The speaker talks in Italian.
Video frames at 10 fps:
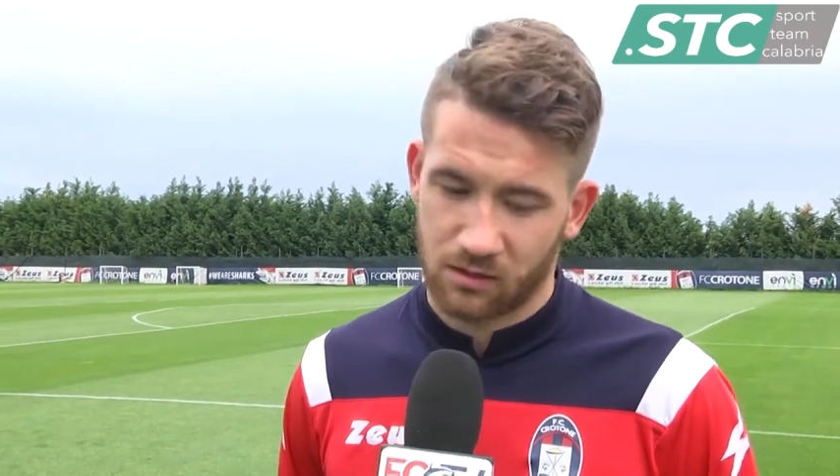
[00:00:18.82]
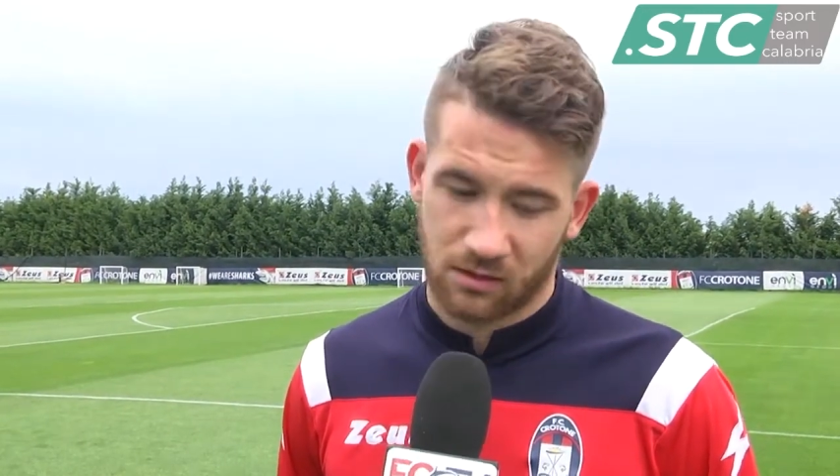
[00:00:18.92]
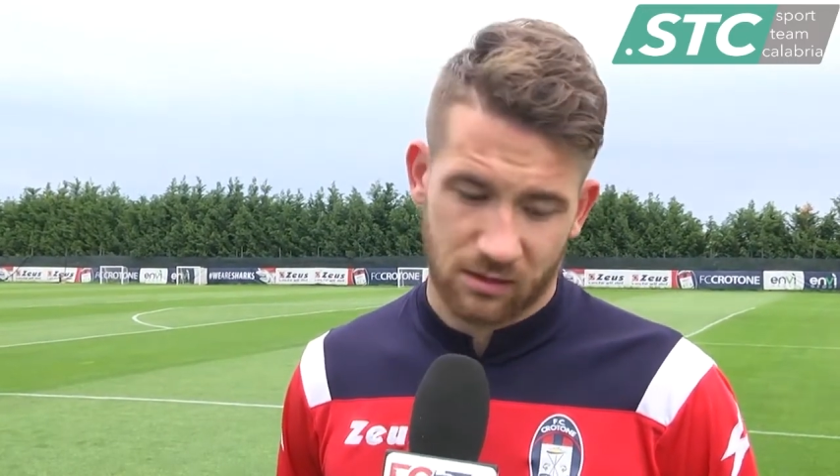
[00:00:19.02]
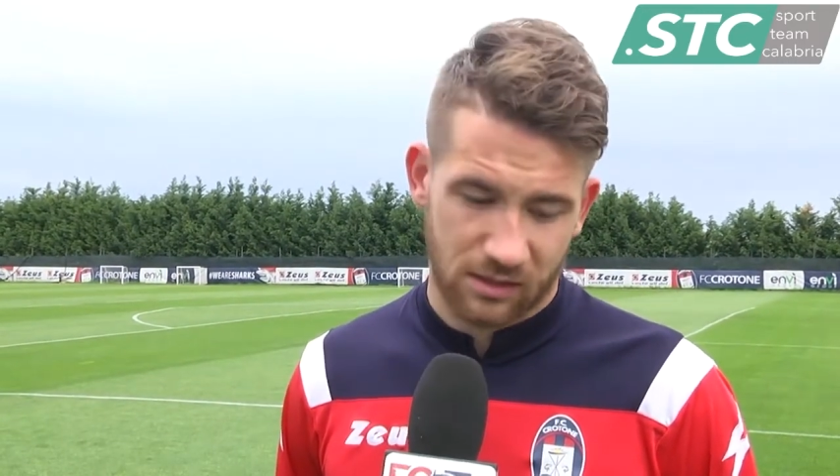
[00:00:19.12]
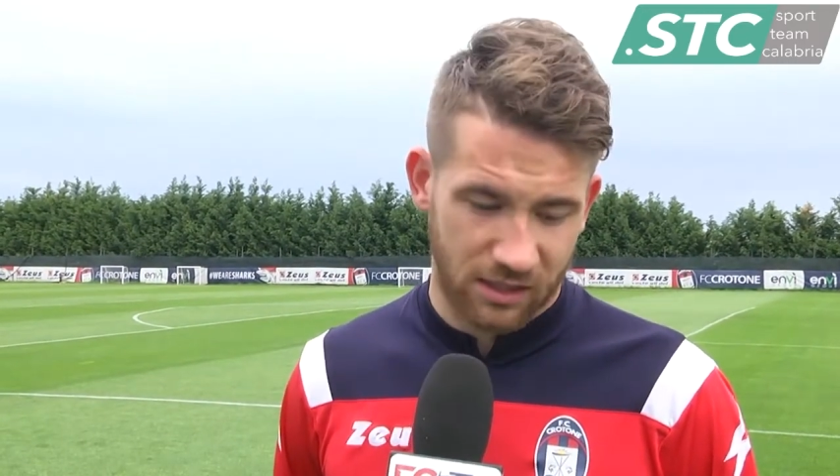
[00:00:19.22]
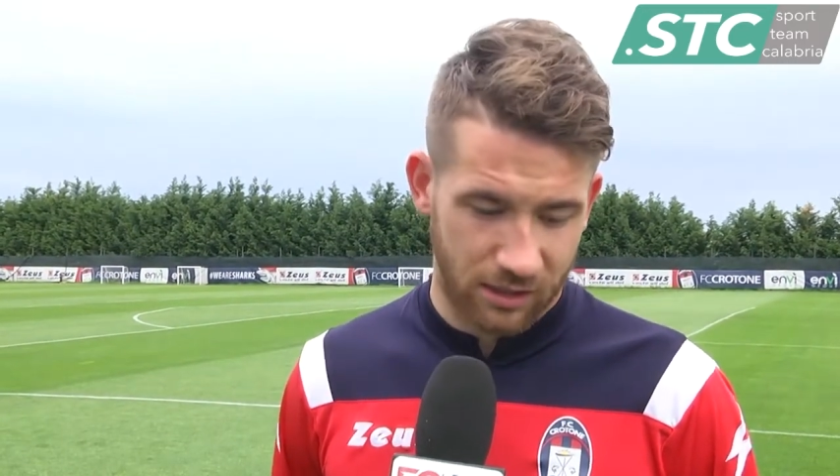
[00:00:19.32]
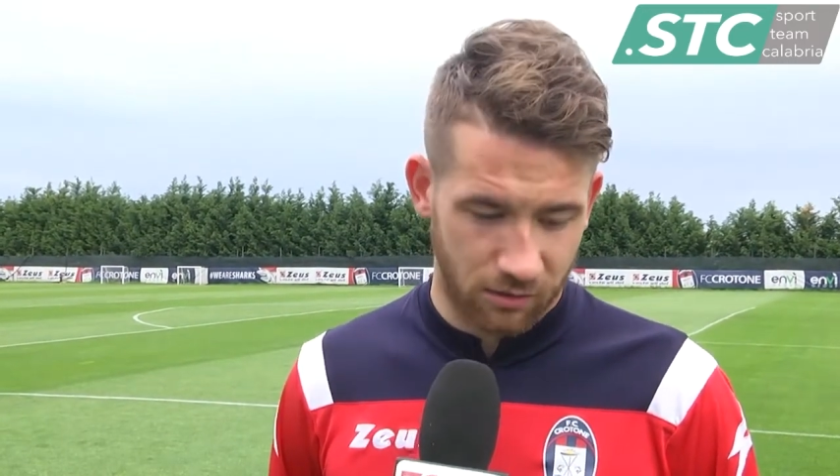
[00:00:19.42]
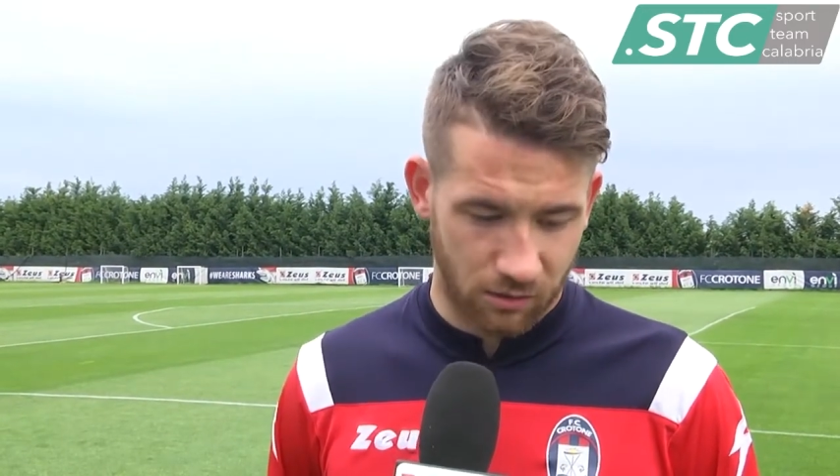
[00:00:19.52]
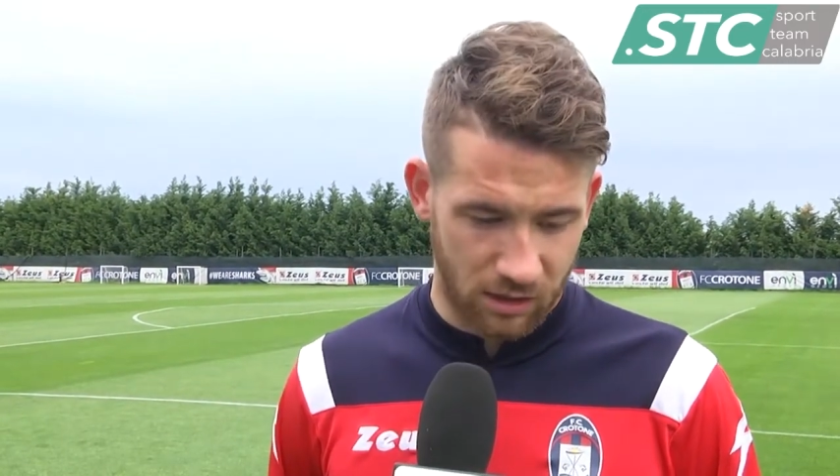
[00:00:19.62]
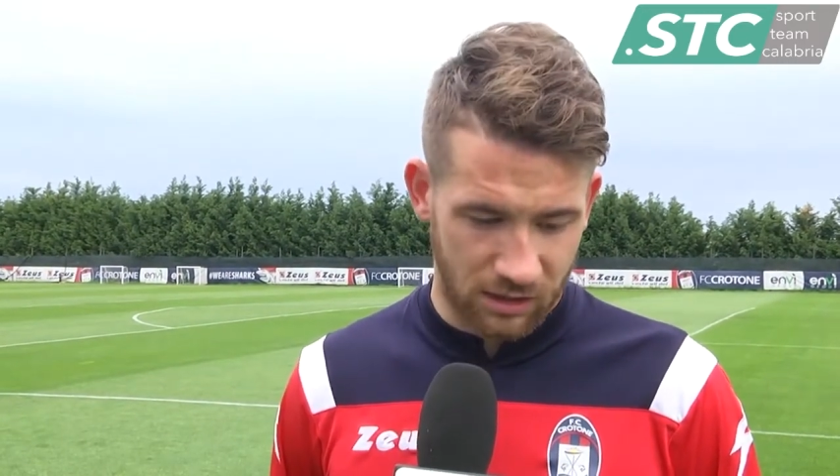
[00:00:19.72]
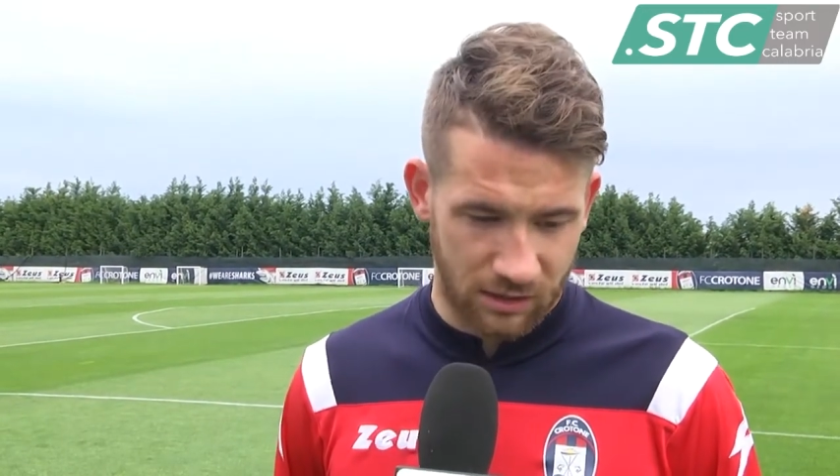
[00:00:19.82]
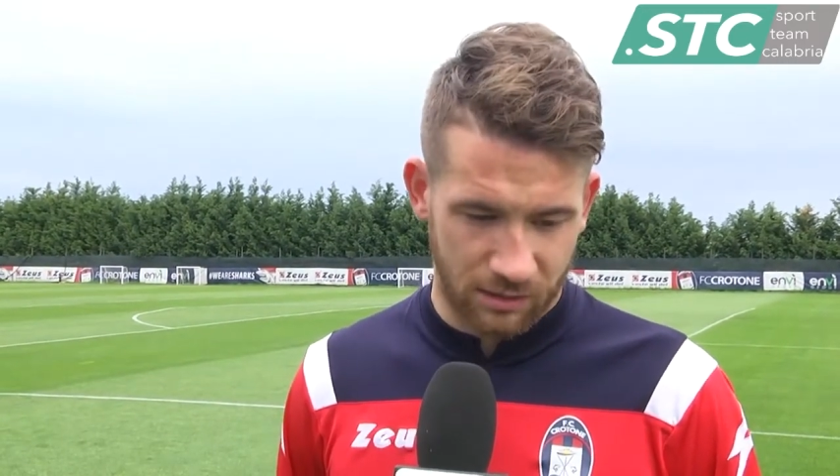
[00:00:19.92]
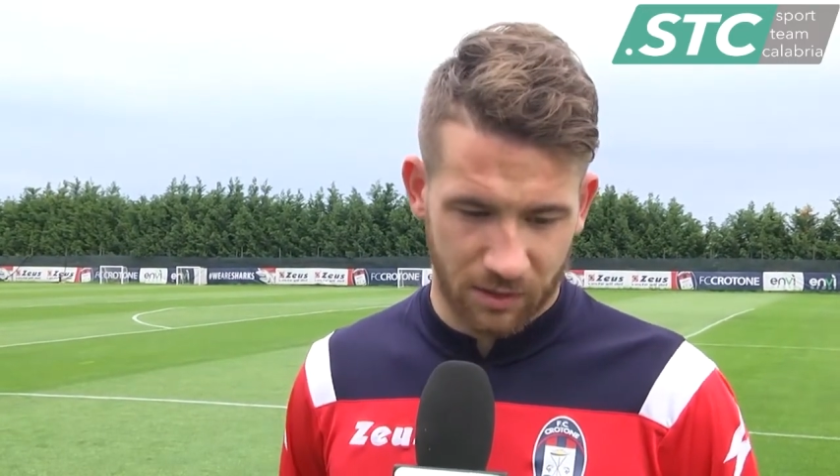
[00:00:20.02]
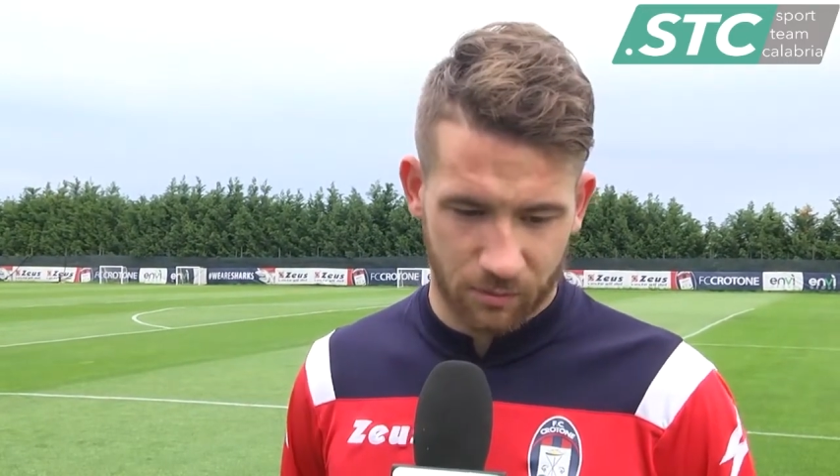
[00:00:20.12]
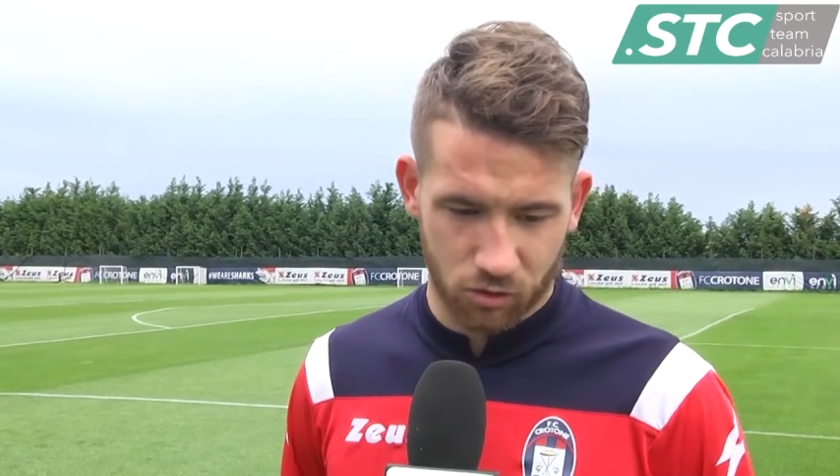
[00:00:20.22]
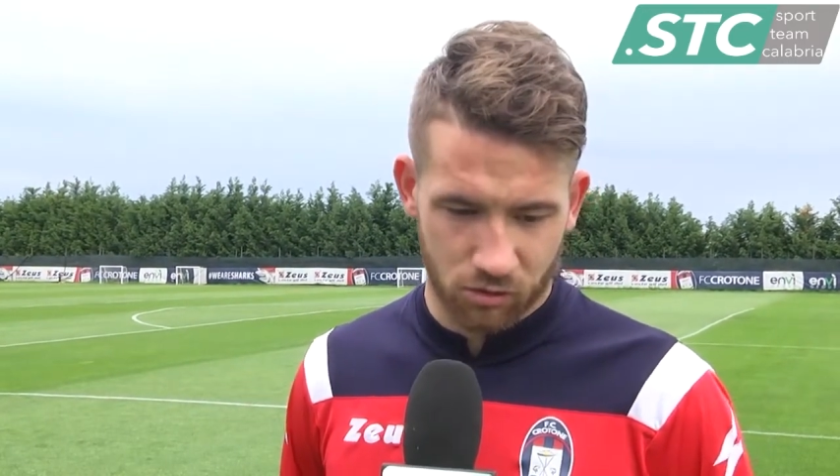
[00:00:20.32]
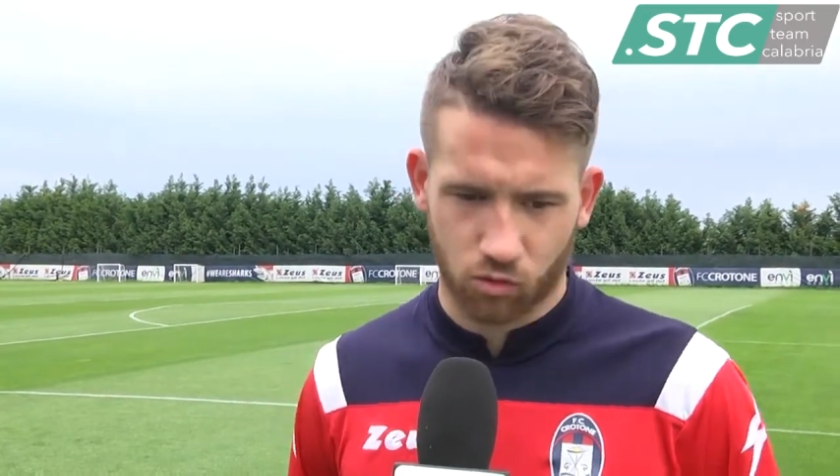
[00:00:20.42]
Sì, ora abbiamo